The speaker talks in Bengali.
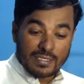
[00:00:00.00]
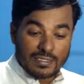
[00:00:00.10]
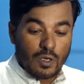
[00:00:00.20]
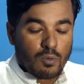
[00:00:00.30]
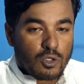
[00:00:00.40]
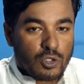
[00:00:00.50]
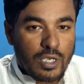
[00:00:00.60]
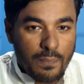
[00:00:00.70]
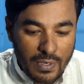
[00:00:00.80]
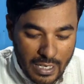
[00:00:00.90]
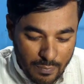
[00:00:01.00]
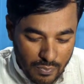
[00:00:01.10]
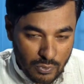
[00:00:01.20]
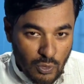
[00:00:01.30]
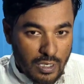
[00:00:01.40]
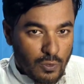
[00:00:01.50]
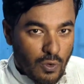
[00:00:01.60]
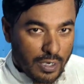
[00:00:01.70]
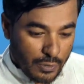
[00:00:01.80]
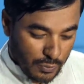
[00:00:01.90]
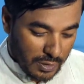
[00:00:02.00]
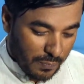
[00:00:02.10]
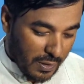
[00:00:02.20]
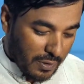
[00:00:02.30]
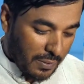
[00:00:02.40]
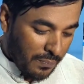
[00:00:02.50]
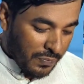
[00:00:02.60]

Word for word: মেসেজ দিয়ে অবশ্যই আপনারা এই দোলনাগুলো অর্ডার করতে পারবেন